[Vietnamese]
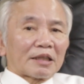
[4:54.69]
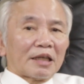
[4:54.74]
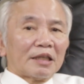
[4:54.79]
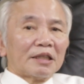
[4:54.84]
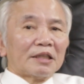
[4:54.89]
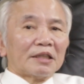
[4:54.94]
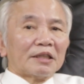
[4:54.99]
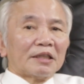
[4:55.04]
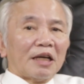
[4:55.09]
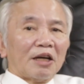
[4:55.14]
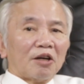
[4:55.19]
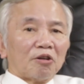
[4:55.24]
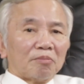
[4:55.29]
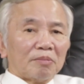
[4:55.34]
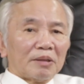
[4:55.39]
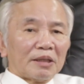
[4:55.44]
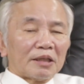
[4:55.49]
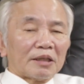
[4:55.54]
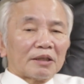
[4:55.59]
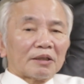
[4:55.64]
cây đều
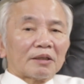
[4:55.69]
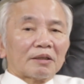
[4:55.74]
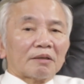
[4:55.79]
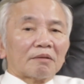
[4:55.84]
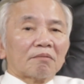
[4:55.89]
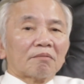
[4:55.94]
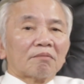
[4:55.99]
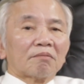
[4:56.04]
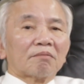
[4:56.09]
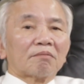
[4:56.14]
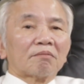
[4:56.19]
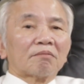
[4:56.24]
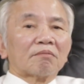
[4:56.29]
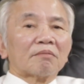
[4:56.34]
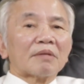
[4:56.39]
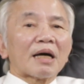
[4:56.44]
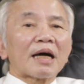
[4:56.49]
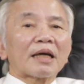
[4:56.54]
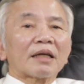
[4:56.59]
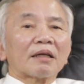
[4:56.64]
bị
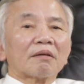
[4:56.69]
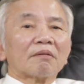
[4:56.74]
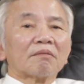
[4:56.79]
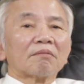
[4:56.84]
nạn